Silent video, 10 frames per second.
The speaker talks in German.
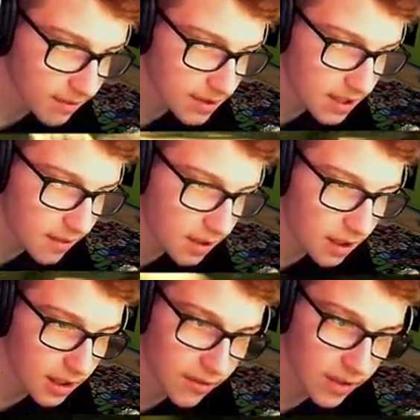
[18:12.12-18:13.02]
das Level,
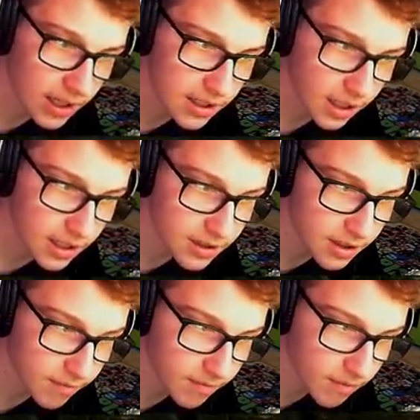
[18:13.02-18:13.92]
Level High, heiß hier.
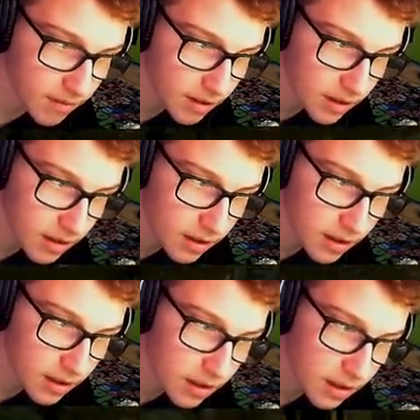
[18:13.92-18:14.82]

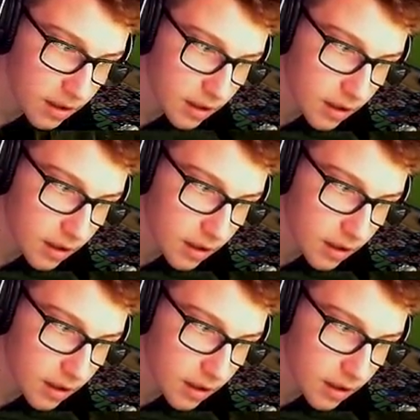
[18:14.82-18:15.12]
Sicher?